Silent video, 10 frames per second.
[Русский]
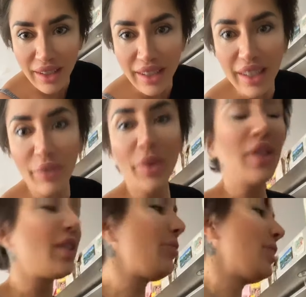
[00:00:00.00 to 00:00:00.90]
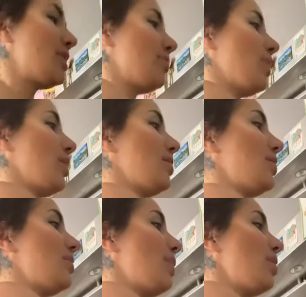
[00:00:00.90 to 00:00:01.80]
Как мило храпит собака.
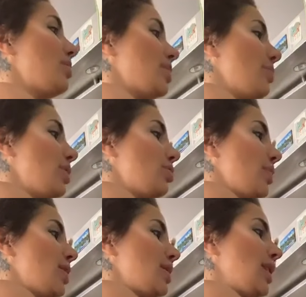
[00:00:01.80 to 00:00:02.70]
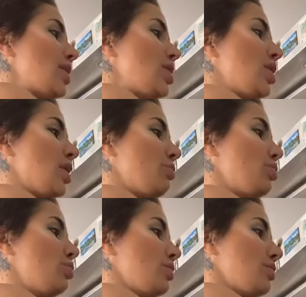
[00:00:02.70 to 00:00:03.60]
Да собака, собака у меня настоящий
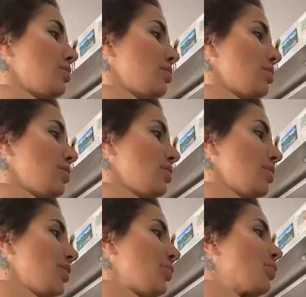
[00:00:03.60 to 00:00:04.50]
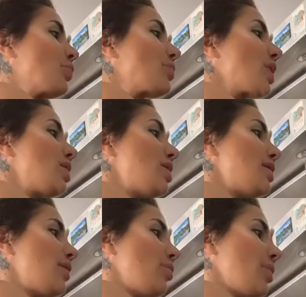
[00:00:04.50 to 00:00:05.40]
храпун.
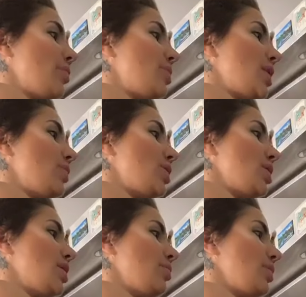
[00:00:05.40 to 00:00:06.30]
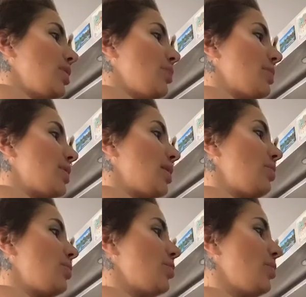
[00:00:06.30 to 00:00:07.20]
Сейчас с вами пообщаемся. Сейчас я белки
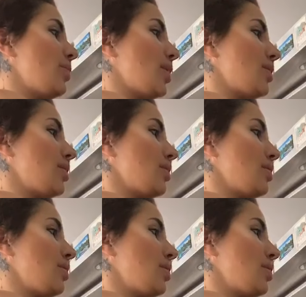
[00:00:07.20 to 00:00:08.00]
поставлю взбиваться.